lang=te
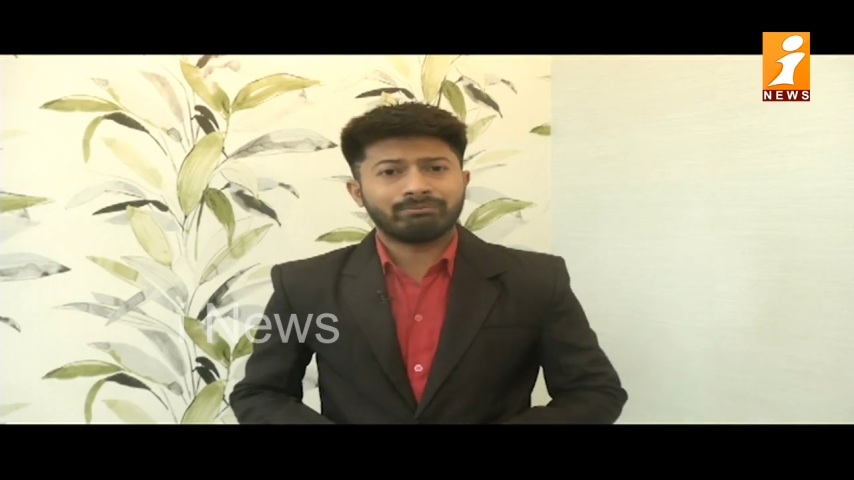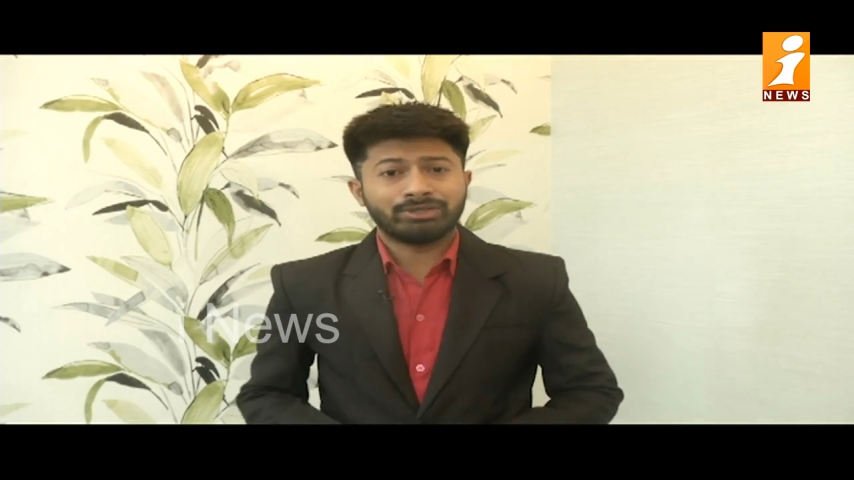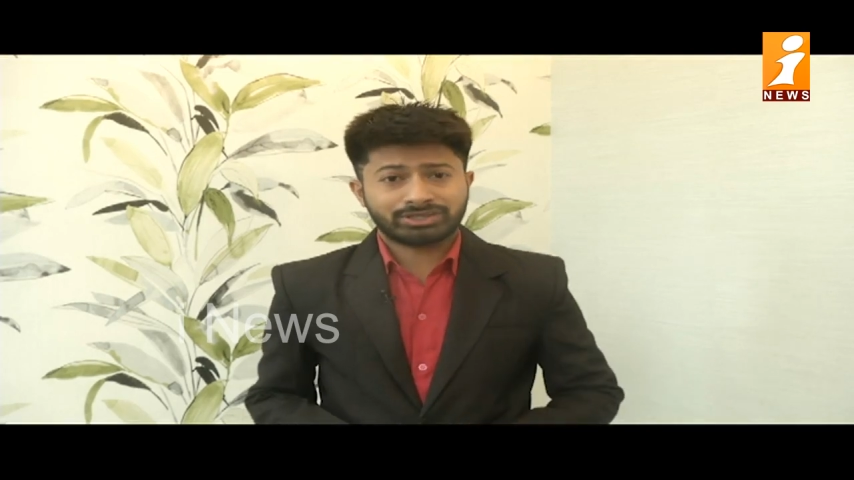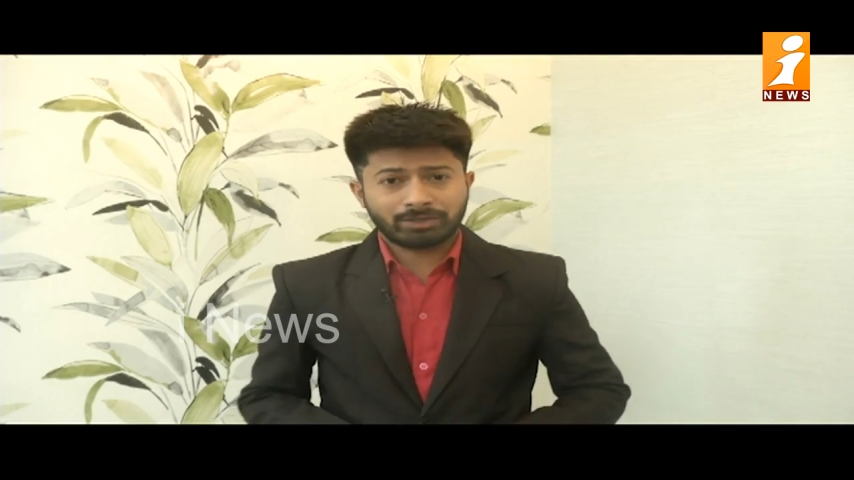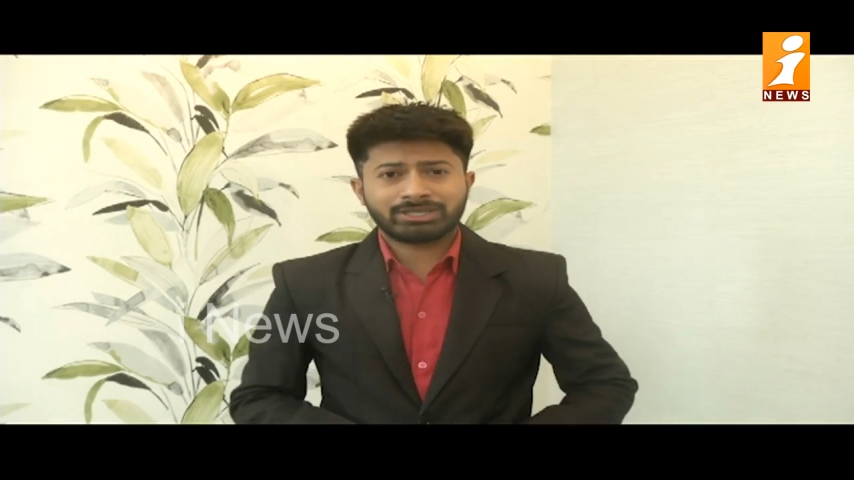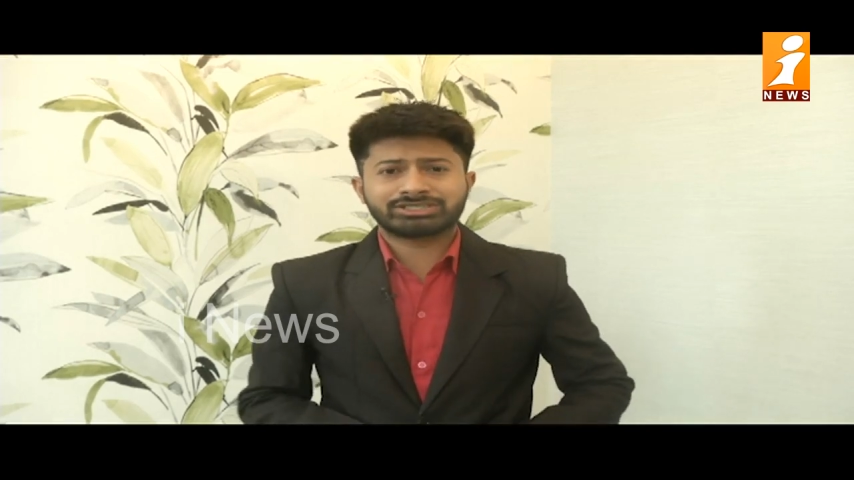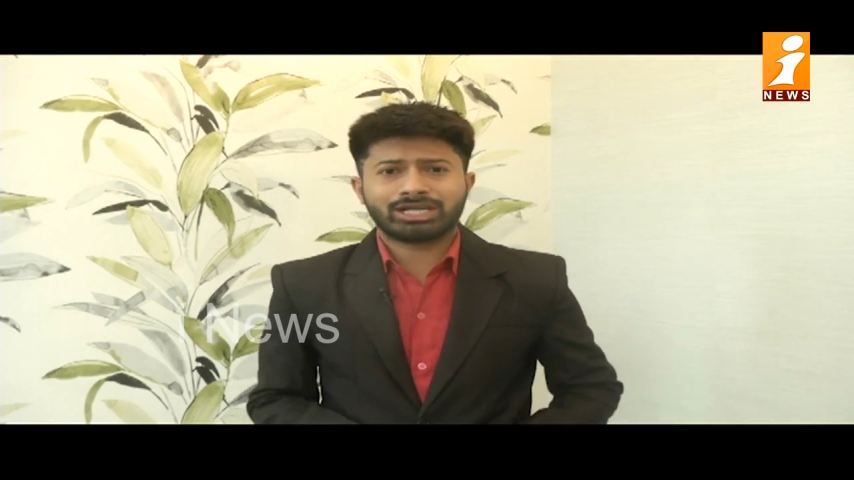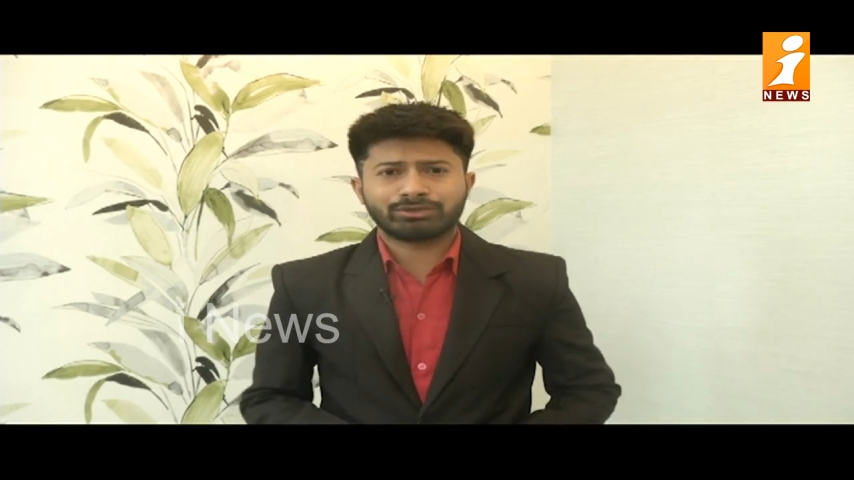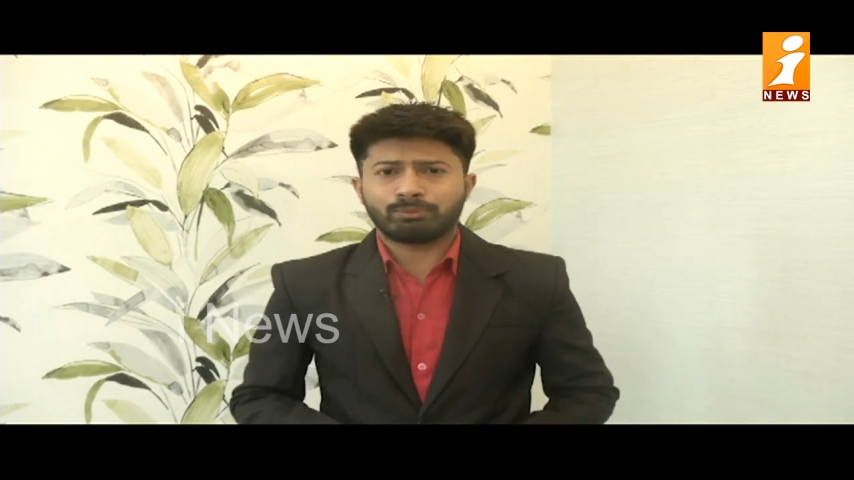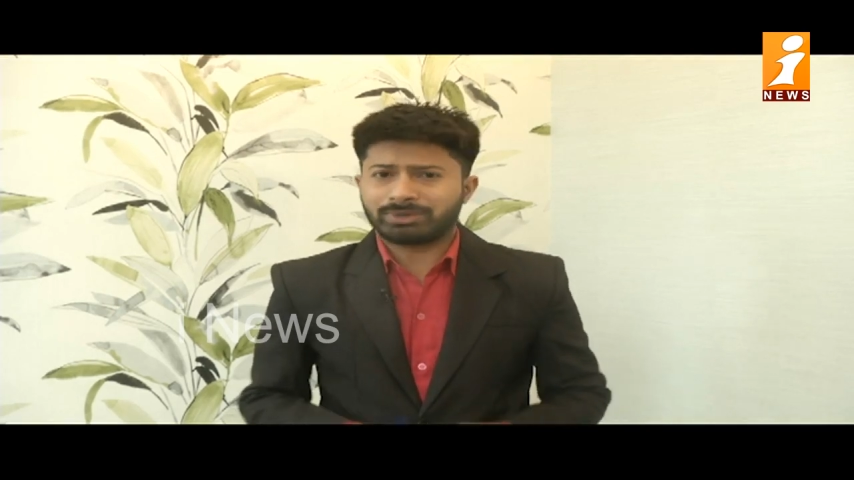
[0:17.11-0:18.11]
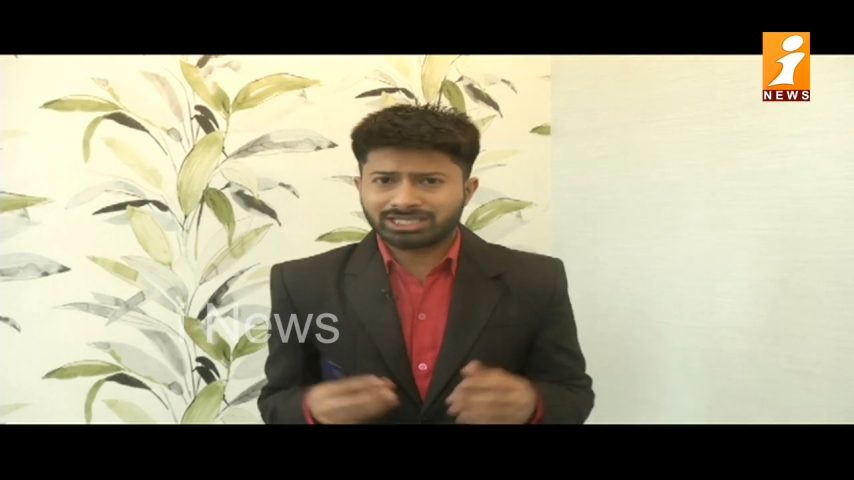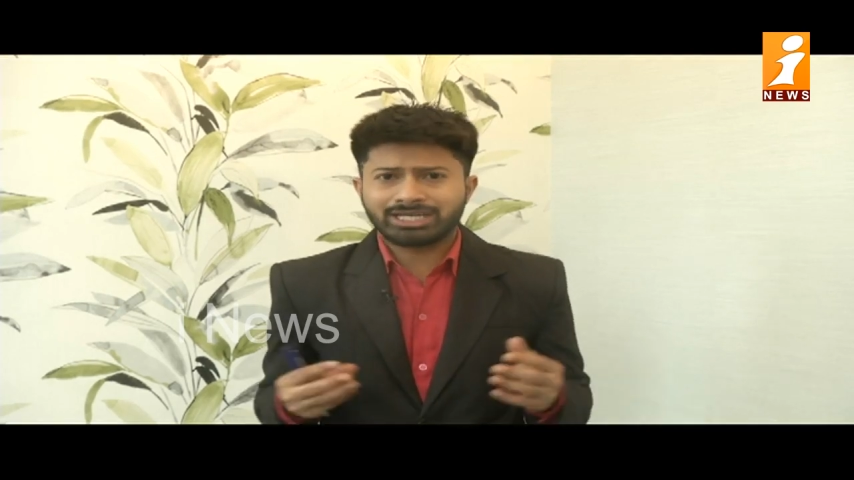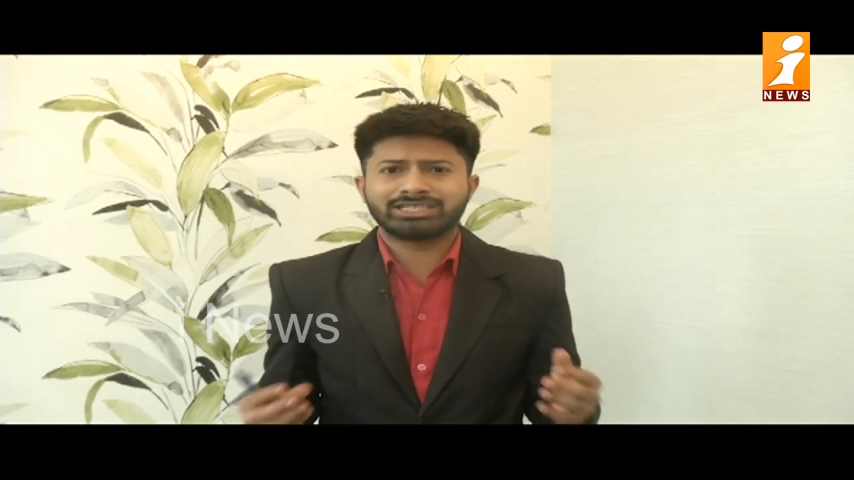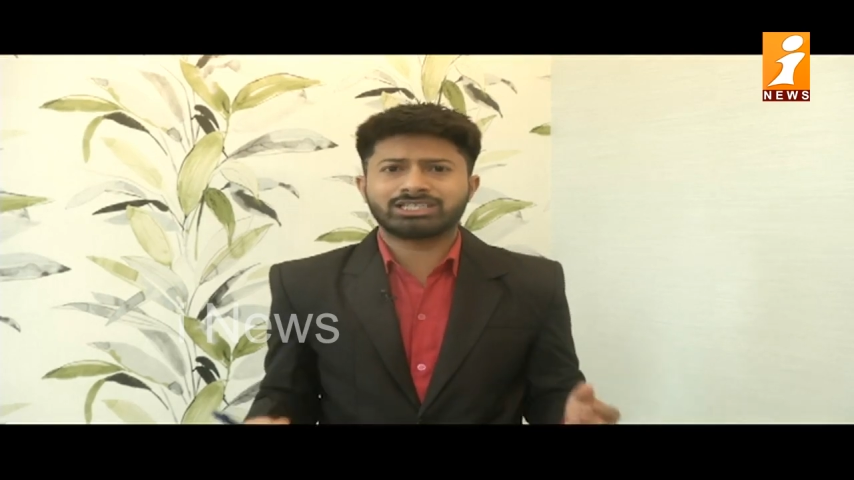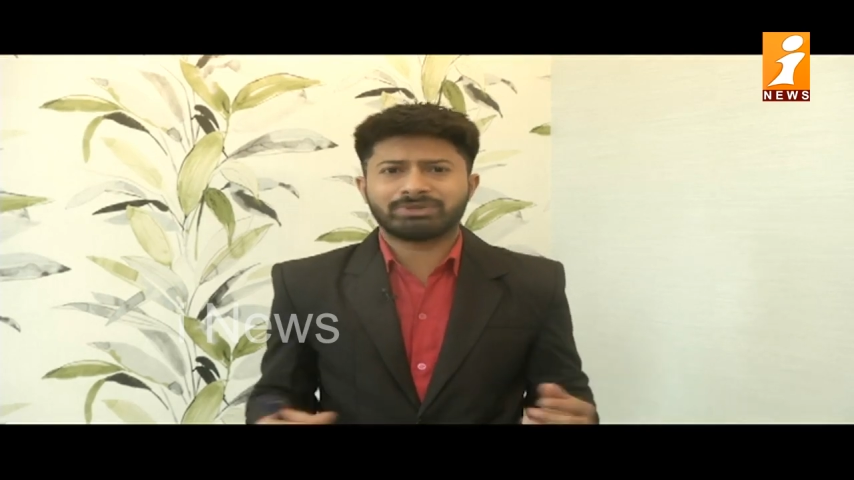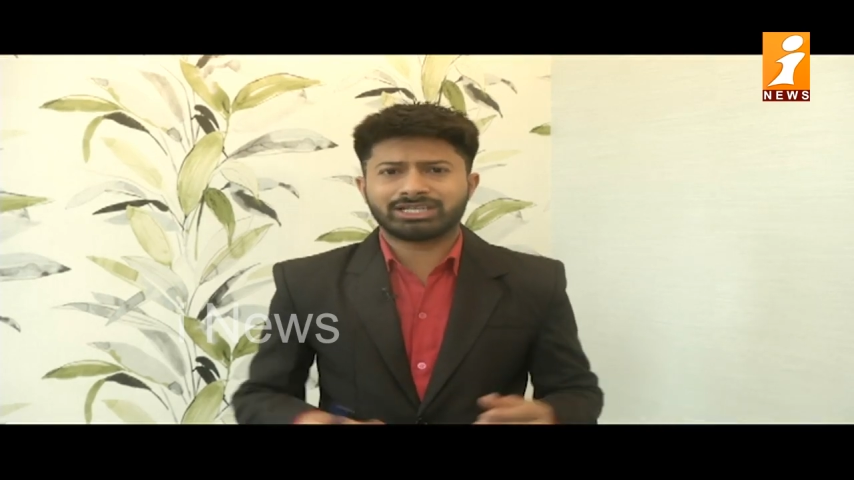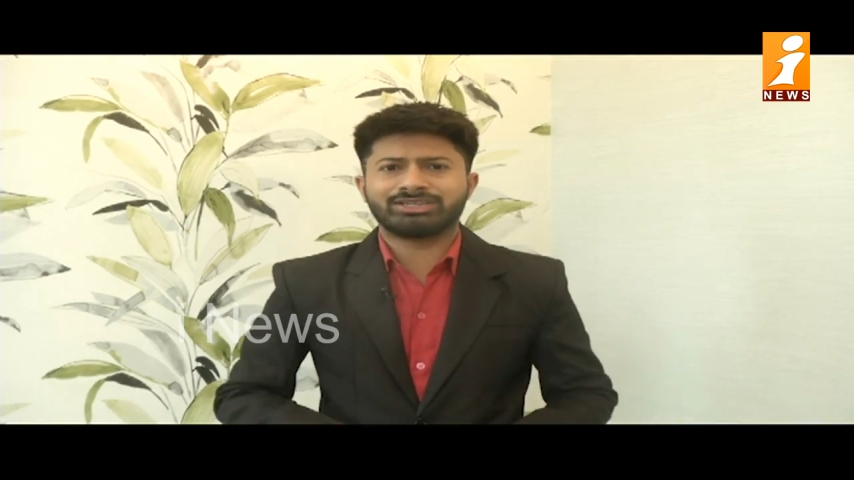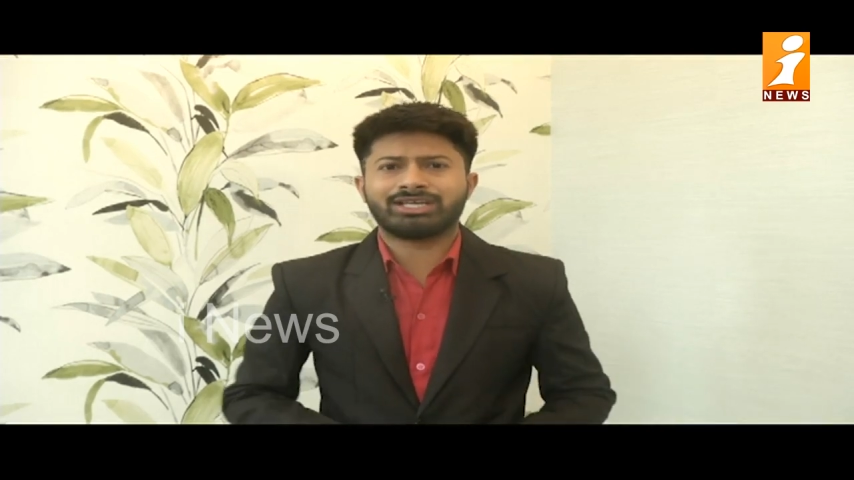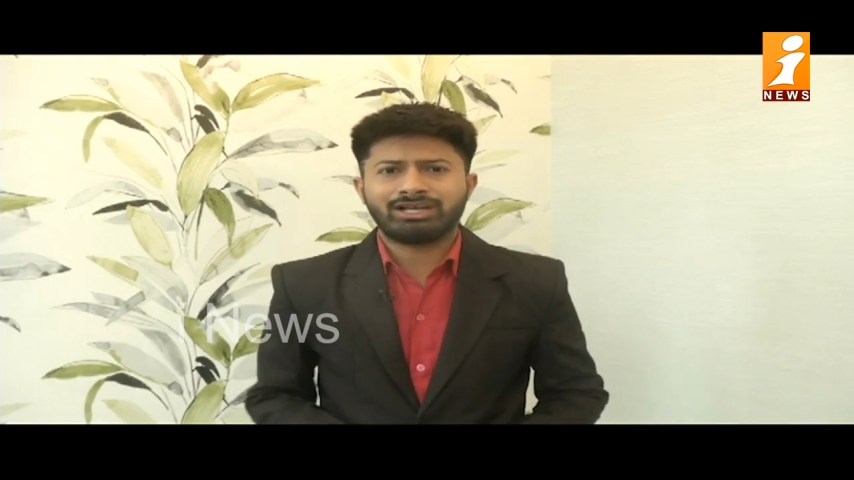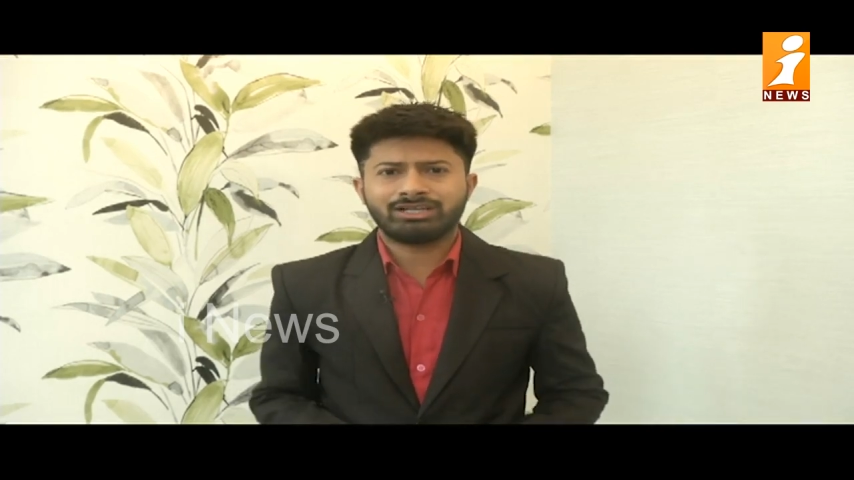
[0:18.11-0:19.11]
మిత్రపక్షాలకు ప్రాధాన్యత
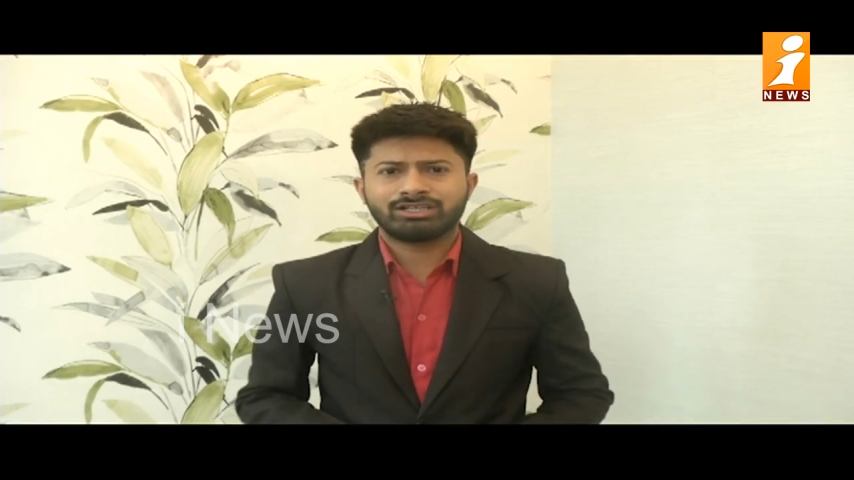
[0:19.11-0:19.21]
పెరిగిందా